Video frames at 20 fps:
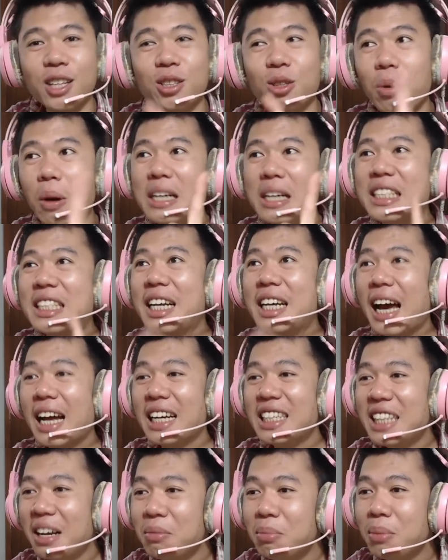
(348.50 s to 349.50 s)
tuổi gì
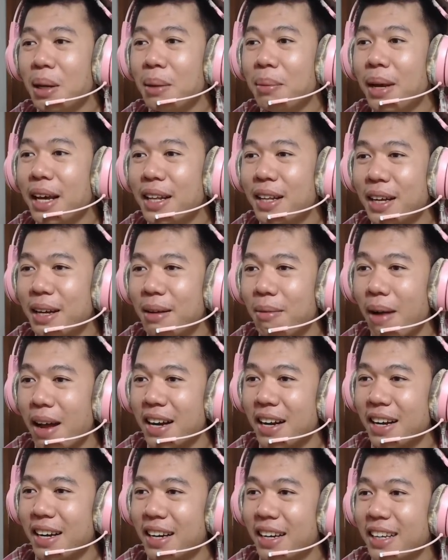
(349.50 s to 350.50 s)
ăn Nhân BiBi thôi các
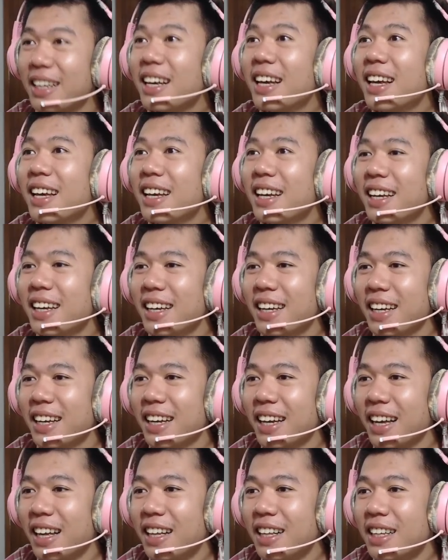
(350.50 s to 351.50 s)
bạn ơi.
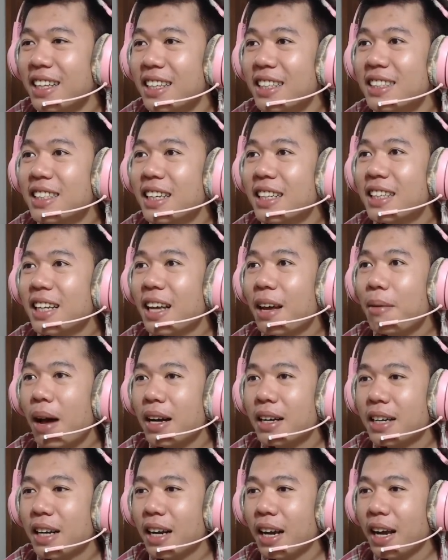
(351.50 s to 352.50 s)
Xin thêm
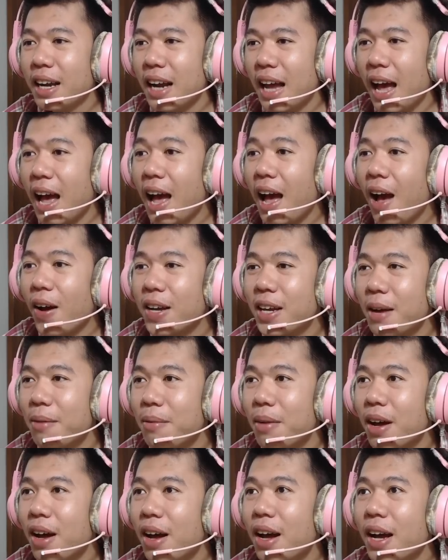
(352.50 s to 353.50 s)
haki nào anh
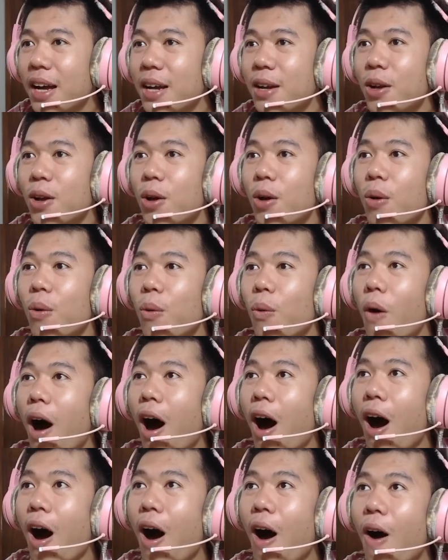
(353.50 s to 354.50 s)
em ơi.
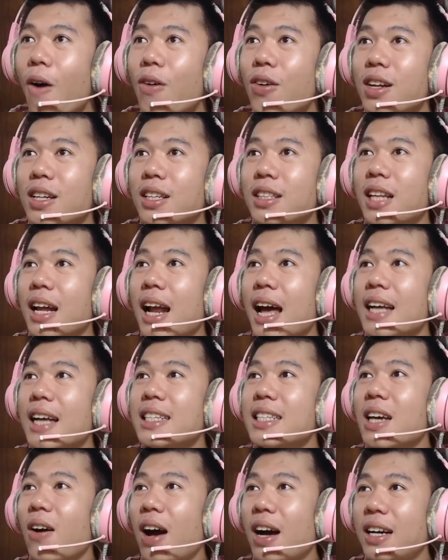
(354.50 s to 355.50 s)
Wow, lần này
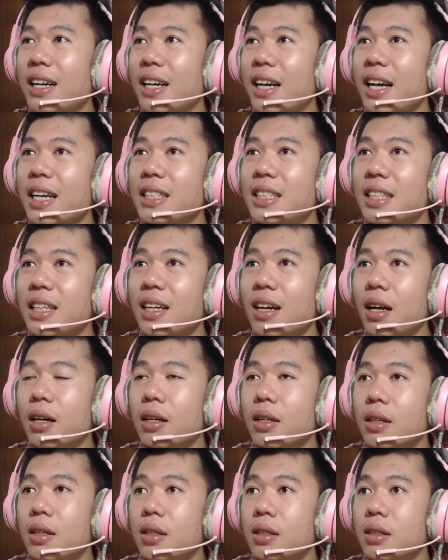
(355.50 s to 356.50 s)
nhiều haki chưa?
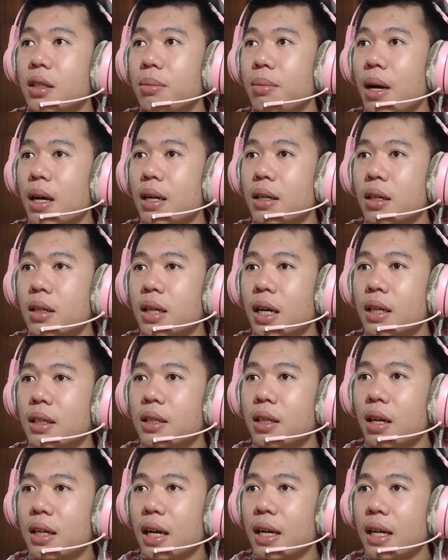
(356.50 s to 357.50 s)
Nhưng mà đừng khinh
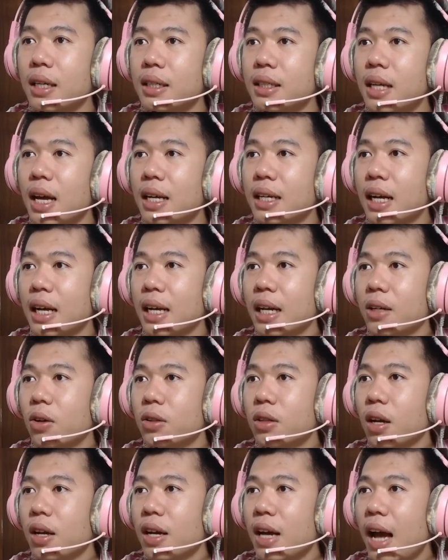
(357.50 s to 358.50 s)
thường kẻ địch nhá, kẻ địch
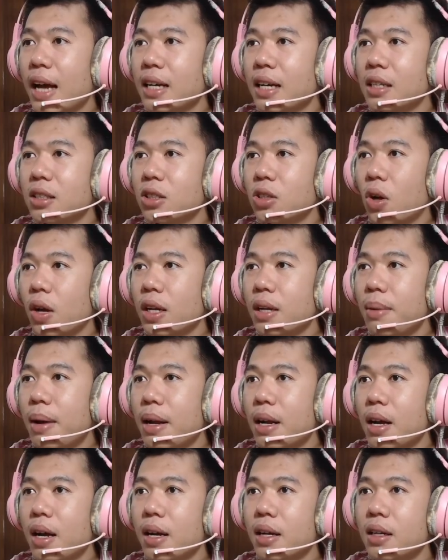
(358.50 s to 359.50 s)
có tới 2 người sói đấy các
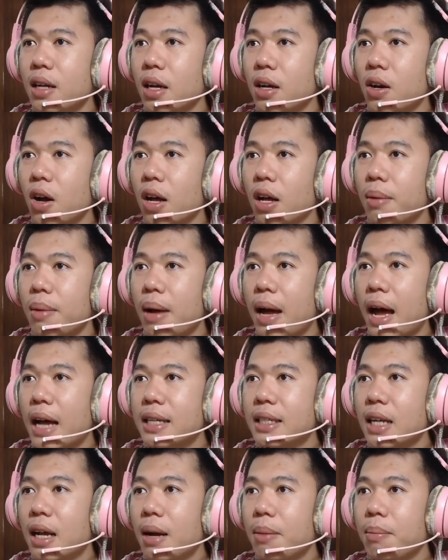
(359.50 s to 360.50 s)
bạn ơi. Được rồi, các bạn
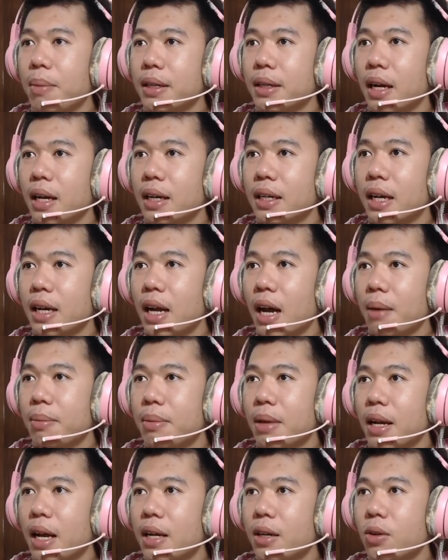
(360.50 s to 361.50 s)
an tâm, mình đang kết
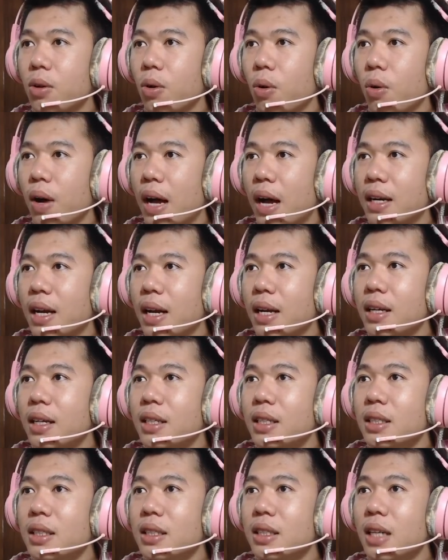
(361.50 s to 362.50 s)
hợp lại đây, cố gắng đây.
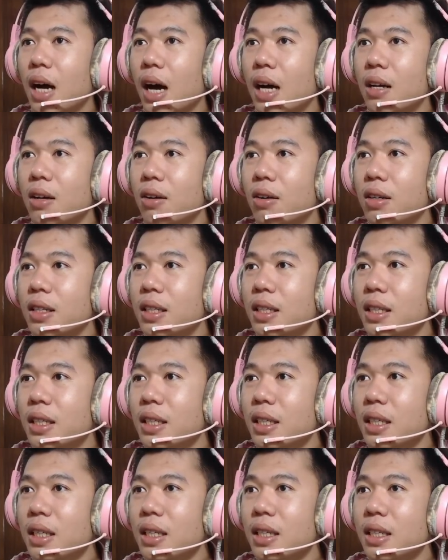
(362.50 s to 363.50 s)
Trời
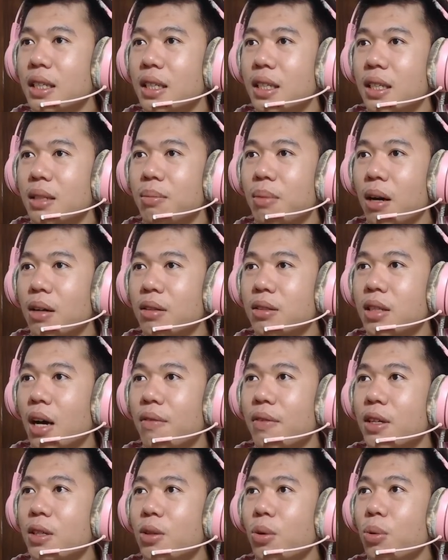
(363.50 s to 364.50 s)
ơi, bao
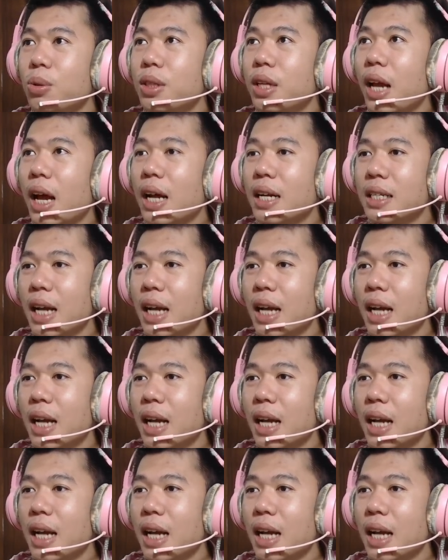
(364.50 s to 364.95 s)
giờ mới đủ tiền